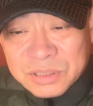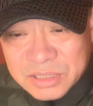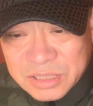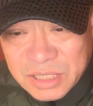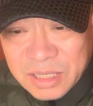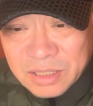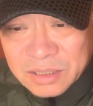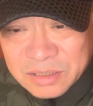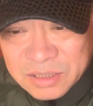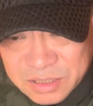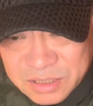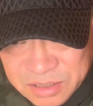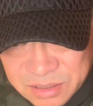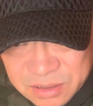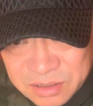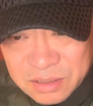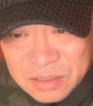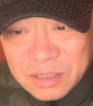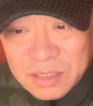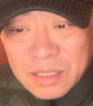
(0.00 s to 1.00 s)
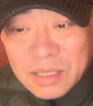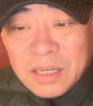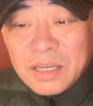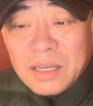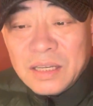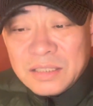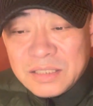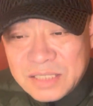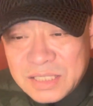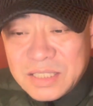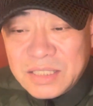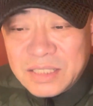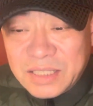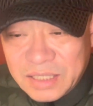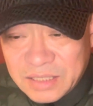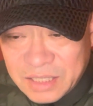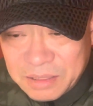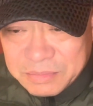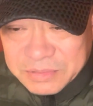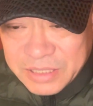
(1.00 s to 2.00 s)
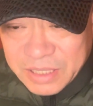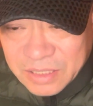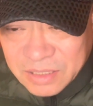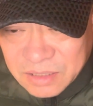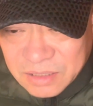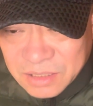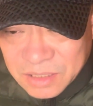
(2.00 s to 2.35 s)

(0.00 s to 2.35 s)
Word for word: 强食。今天他们在各